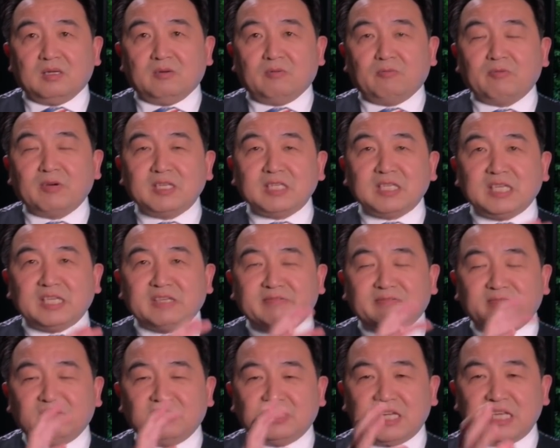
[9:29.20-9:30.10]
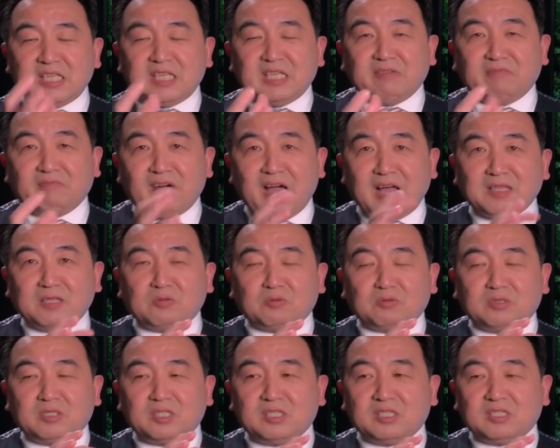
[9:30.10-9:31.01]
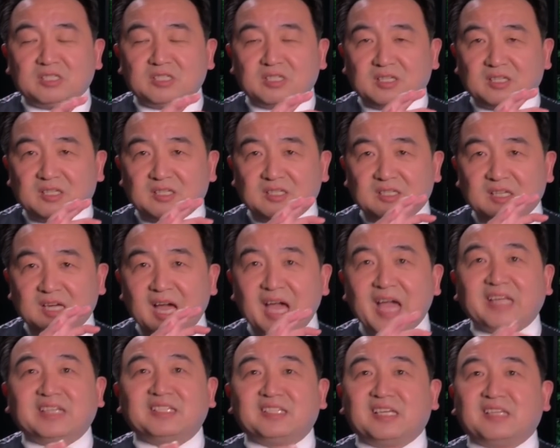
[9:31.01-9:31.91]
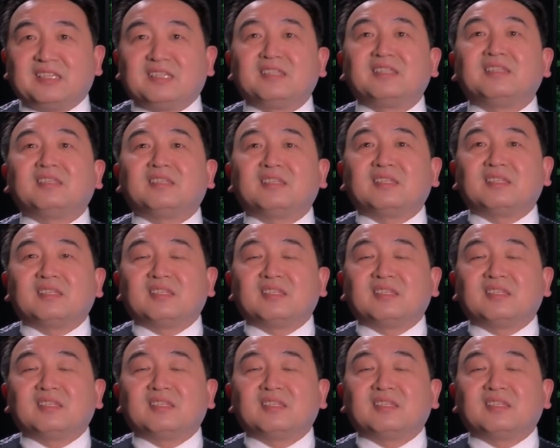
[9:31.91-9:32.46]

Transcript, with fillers: 任意任意玩弄知识而害人，